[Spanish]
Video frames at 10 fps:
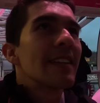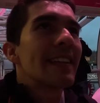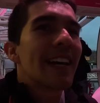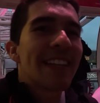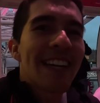
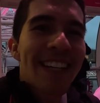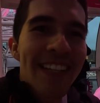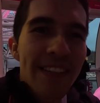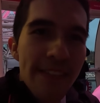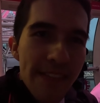Tarda
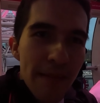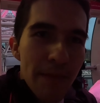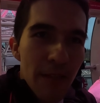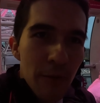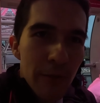15
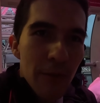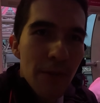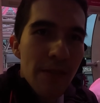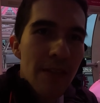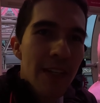
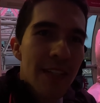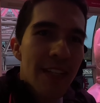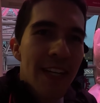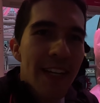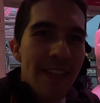minutos en
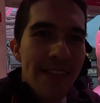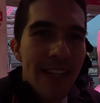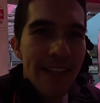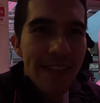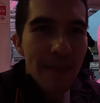llegar hasta
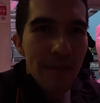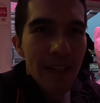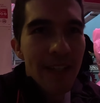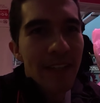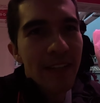la
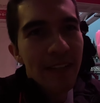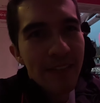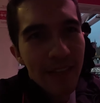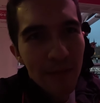cima y 15